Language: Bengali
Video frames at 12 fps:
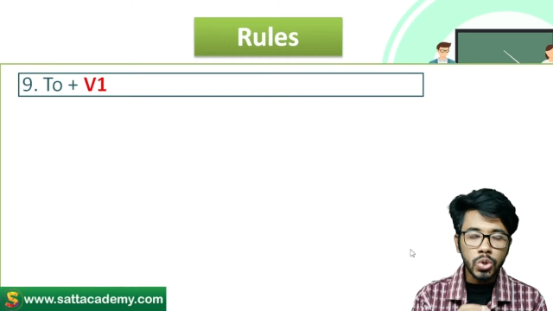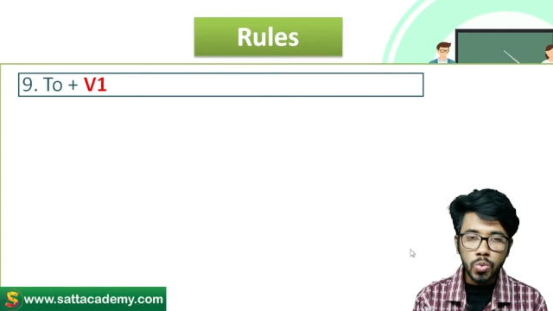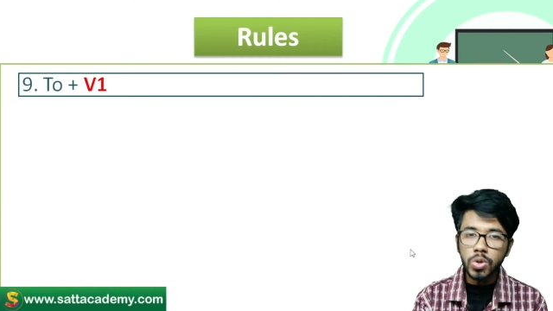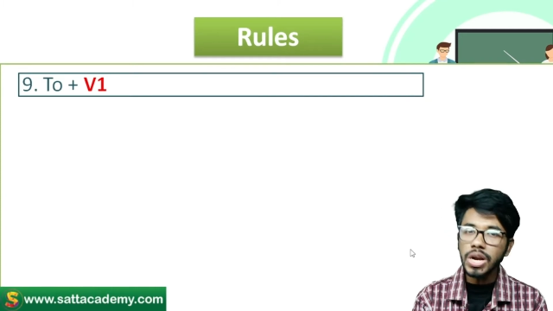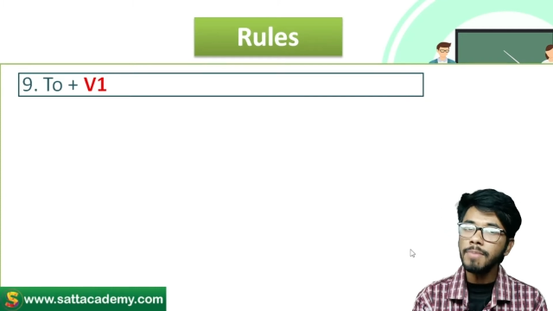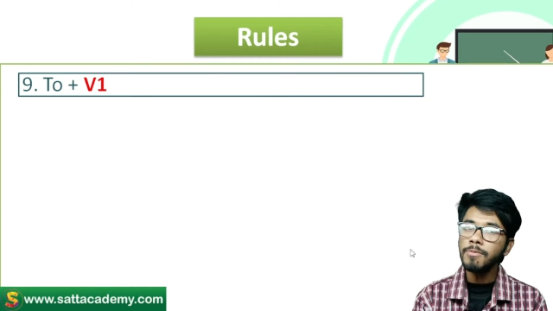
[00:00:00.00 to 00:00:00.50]

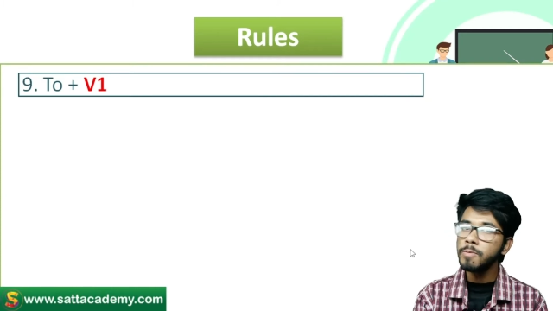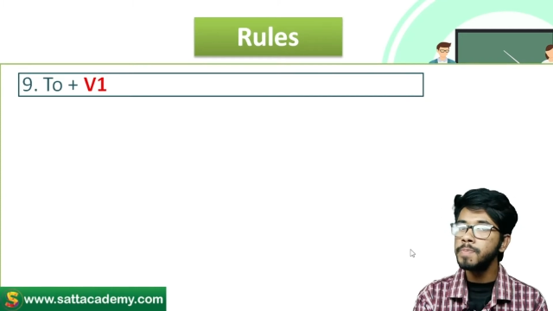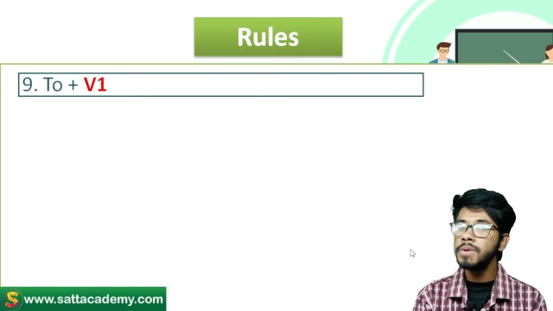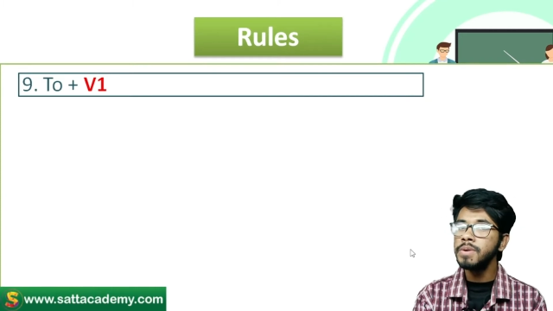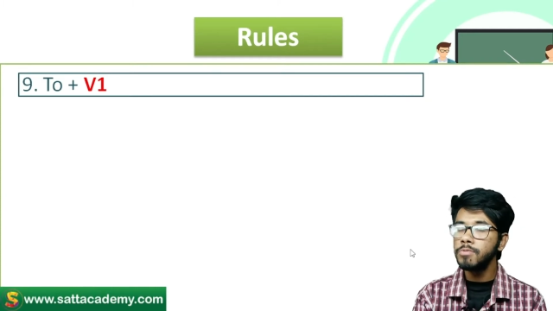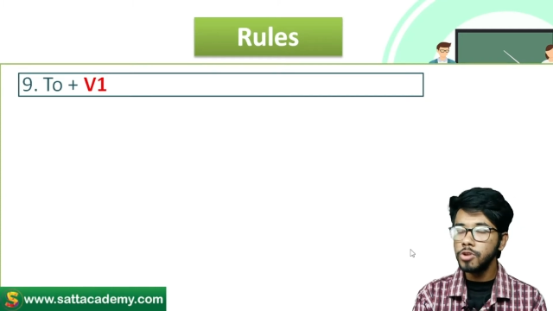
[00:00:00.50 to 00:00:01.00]
টু নামক
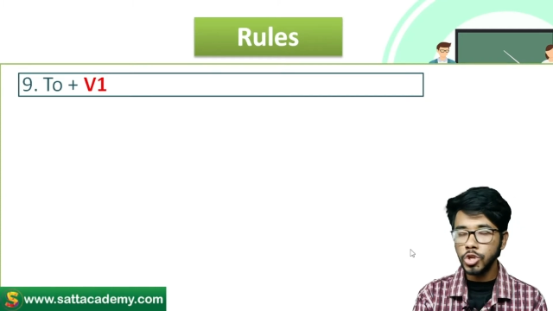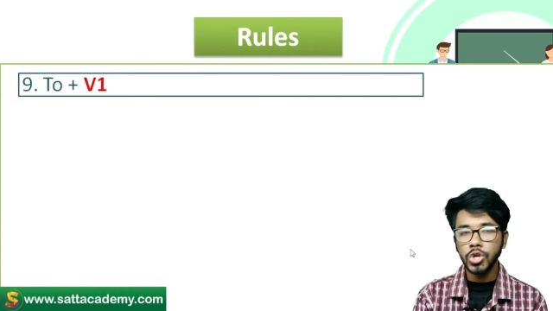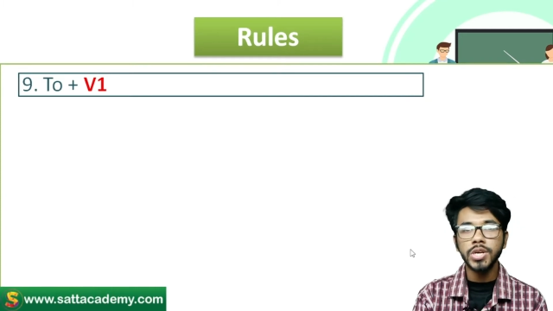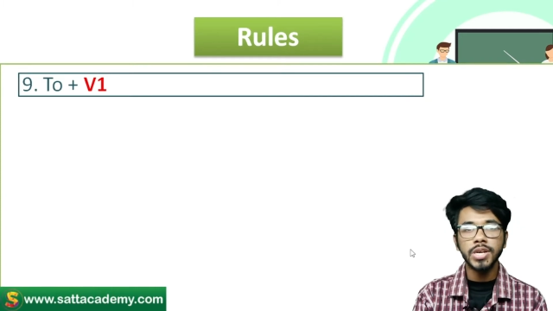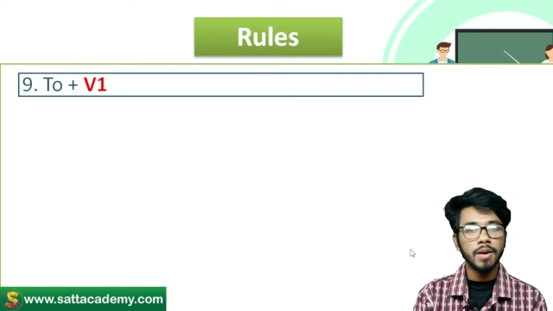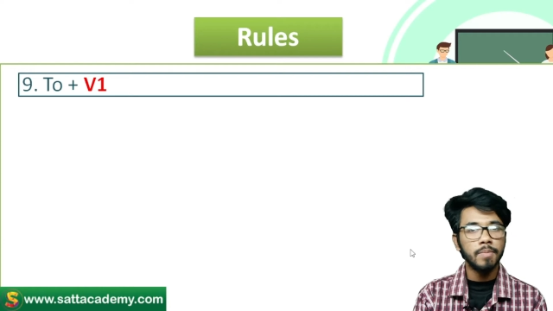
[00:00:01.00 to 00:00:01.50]

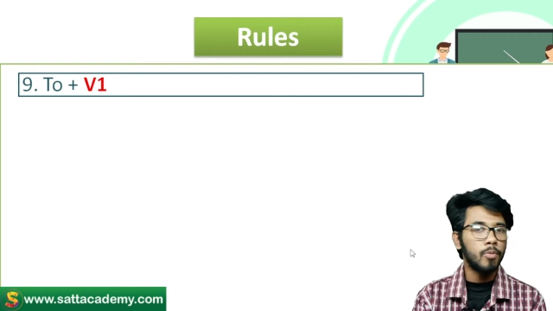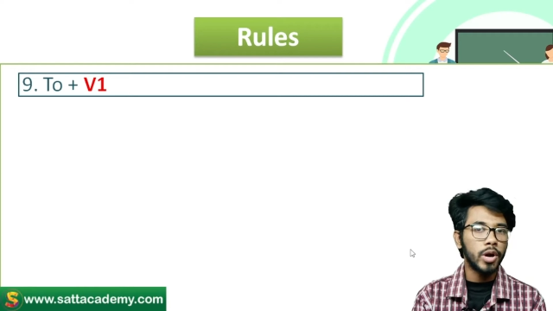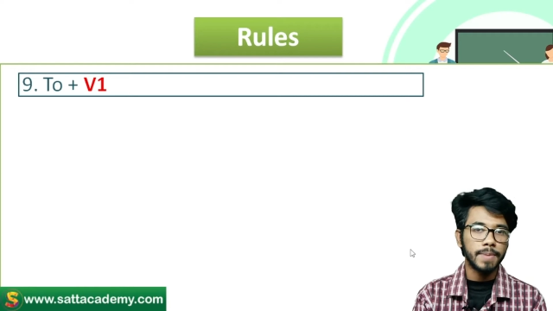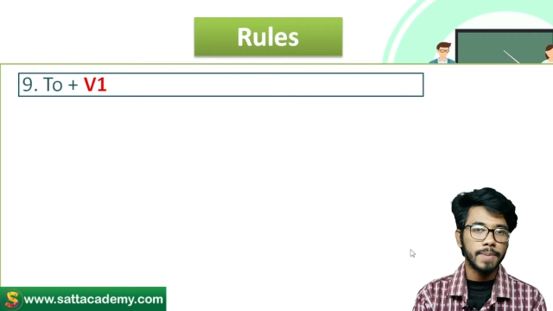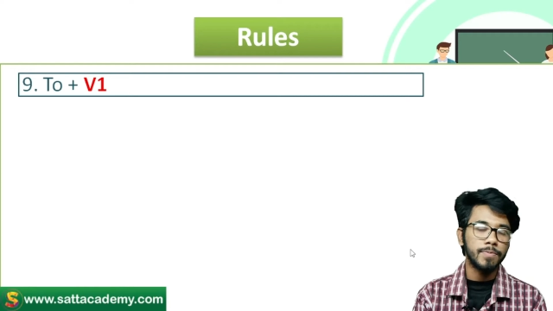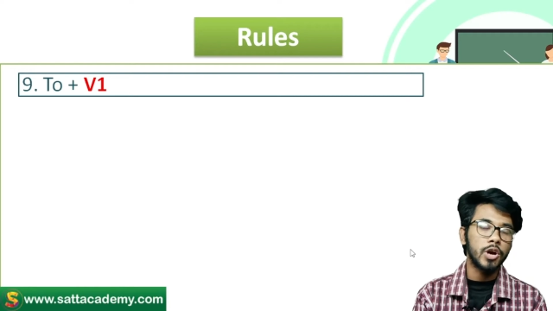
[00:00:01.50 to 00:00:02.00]
প্রিপোজিশনটার
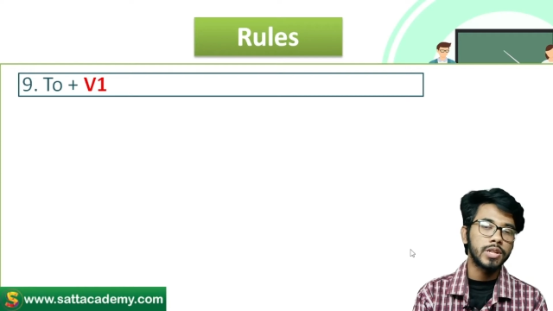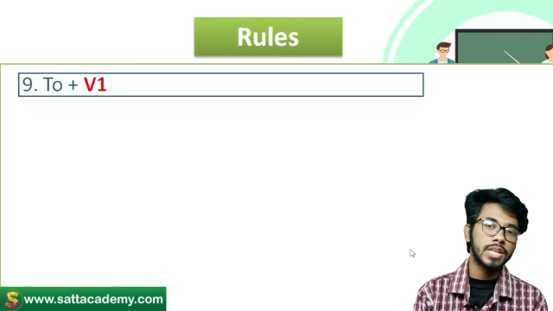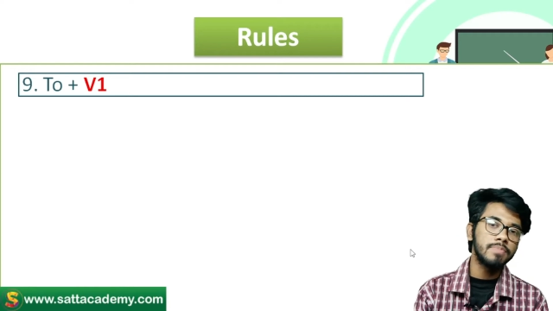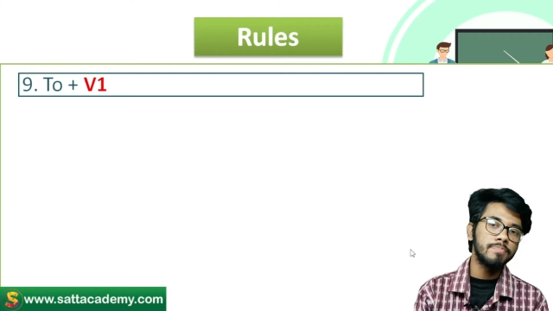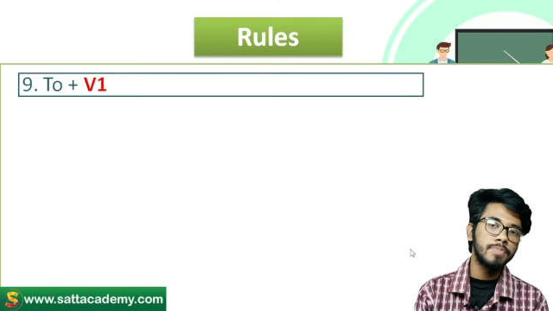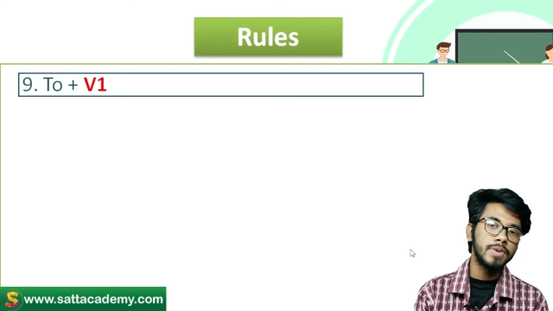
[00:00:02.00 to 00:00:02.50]
পরে
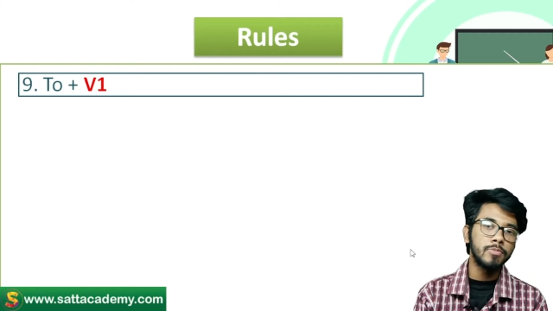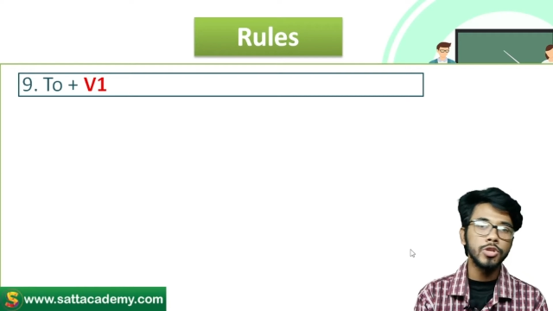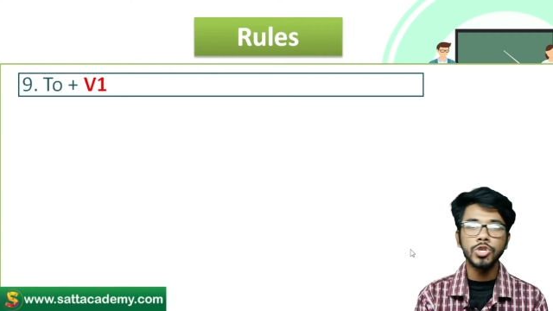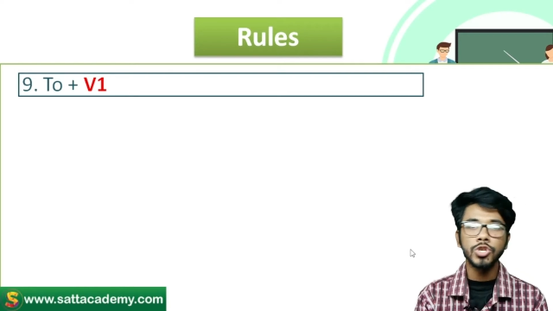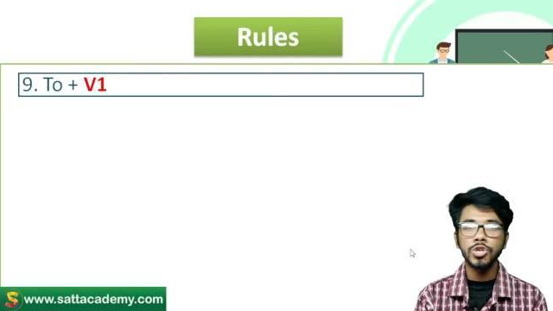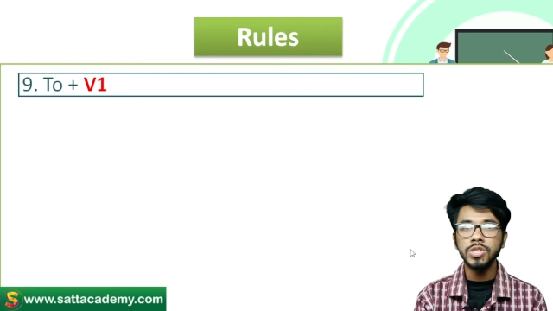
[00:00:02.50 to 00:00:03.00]
অর্থাৎ
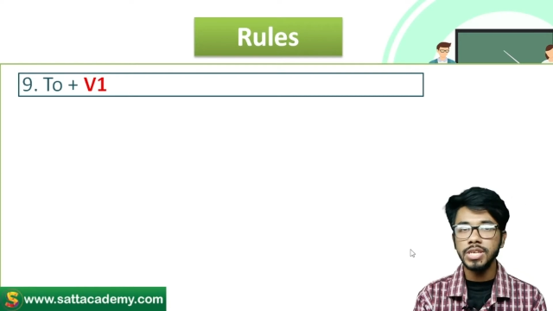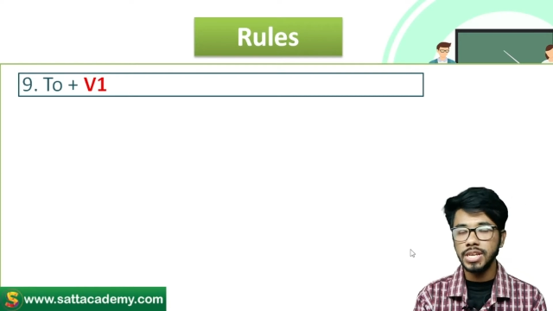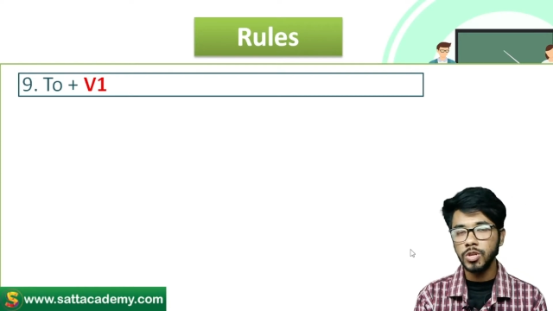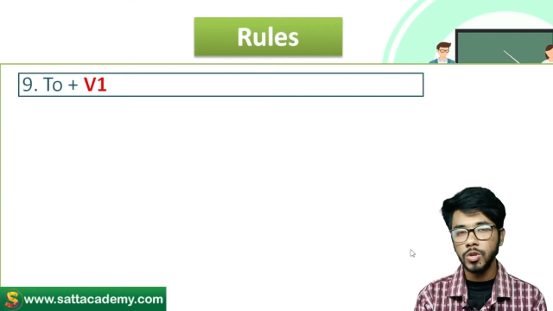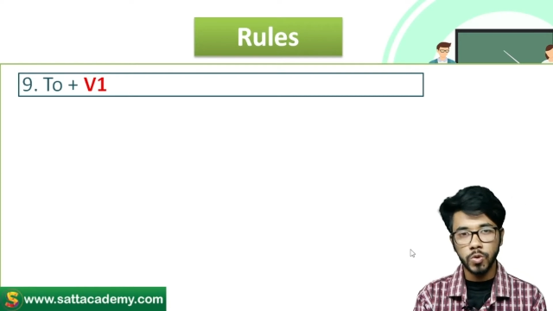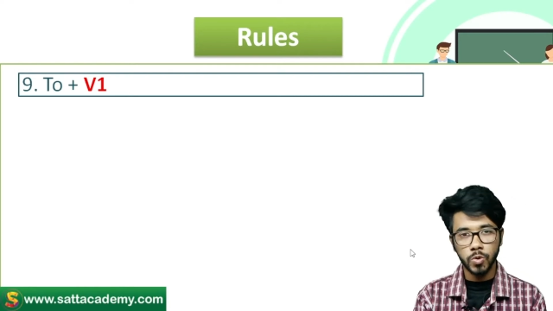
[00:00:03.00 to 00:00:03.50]
প্রিপোজিশন
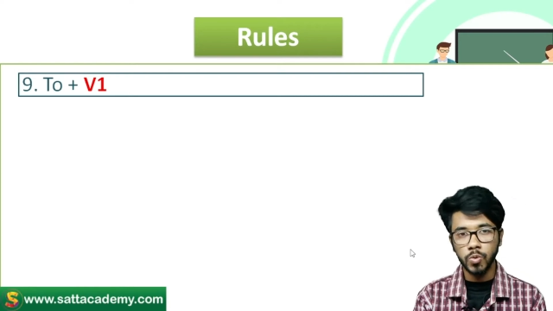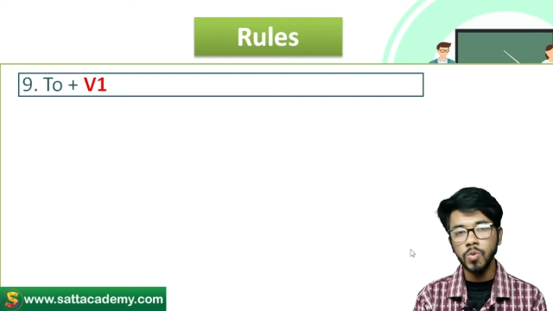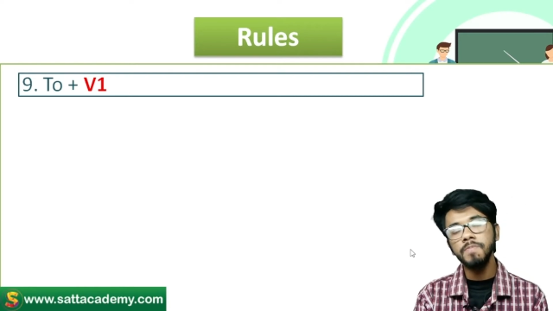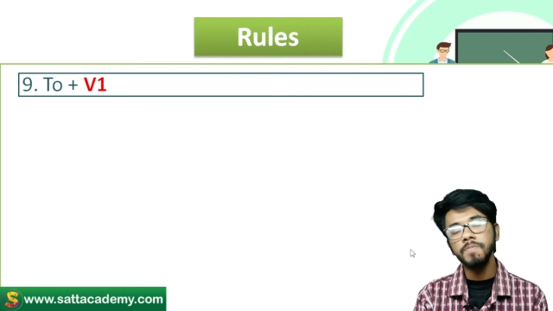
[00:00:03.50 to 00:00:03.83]
যেটা টু